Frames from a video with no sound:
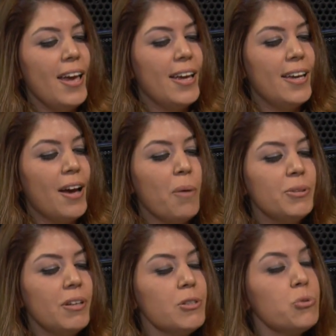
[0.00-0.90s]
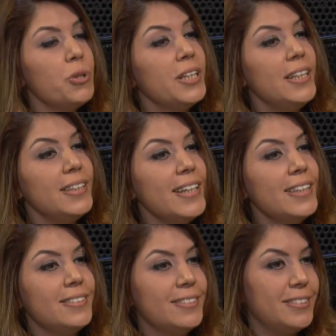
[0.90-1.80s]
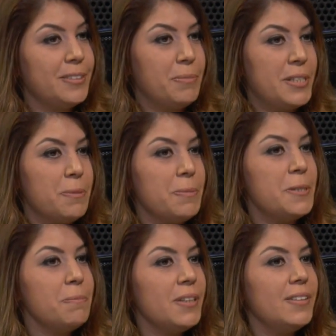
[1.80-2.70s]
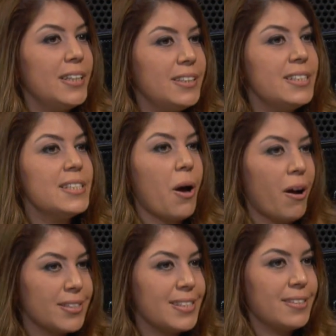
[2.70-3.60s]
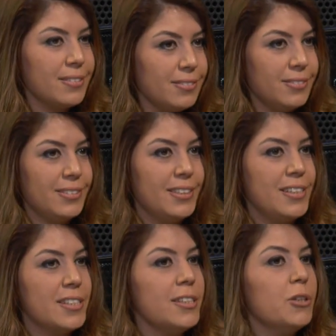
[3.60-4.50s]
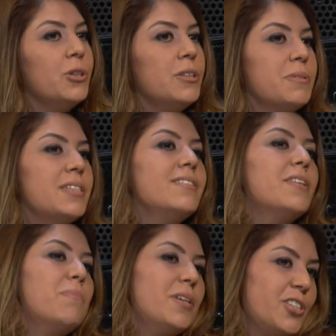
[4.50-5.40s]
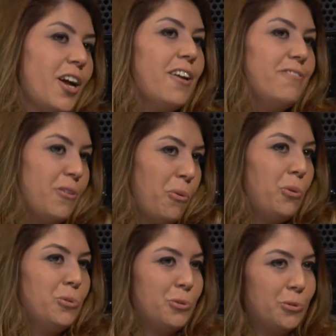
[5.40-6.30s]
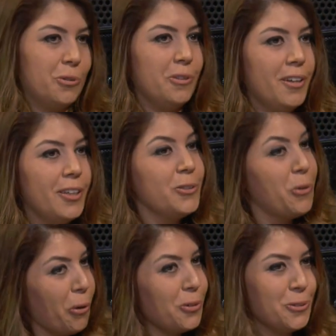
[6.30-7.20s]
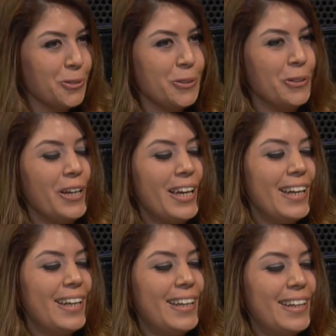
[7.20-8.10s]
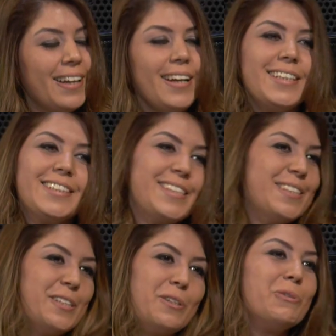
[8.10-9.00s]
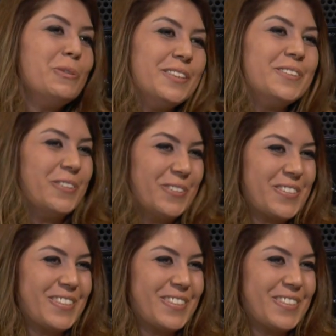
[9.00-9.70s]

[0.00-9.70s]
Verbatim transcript: E, ama daha sonra ilke edindiğimiz bizimle değeriniz artsın e, sloganımızın da baş harfi olduğunu gördük. E, her ikisinde de kullanıyoruz.